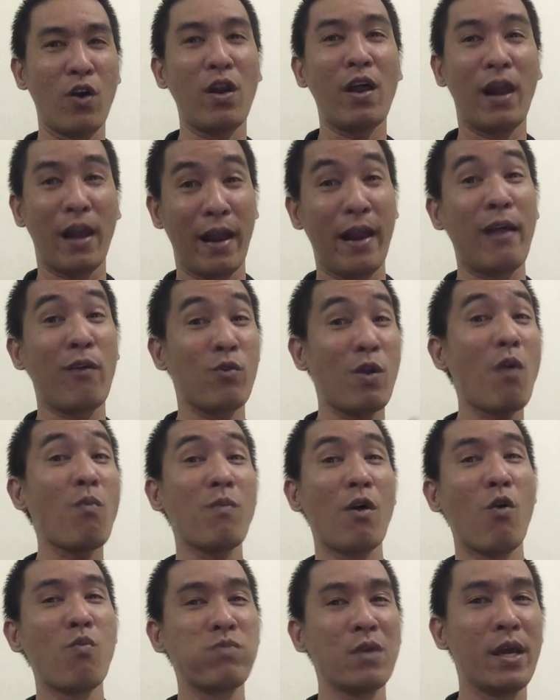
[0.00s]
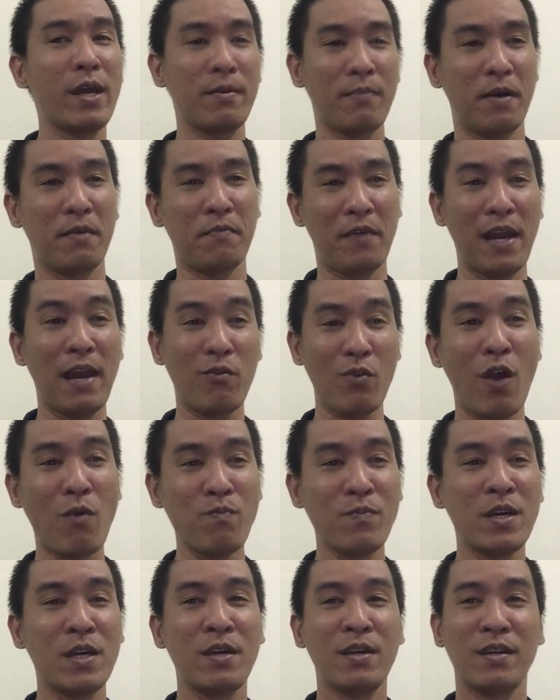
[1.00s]
gọi là, là leo dốc mà hung niên mà phải leo
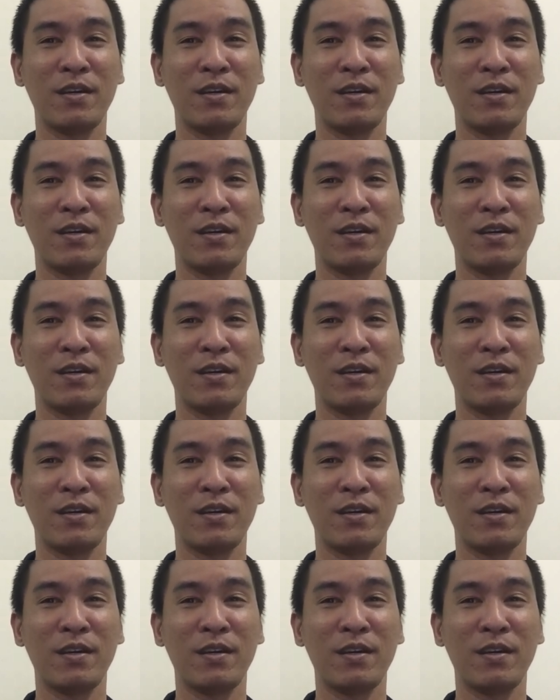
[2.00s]
dốc,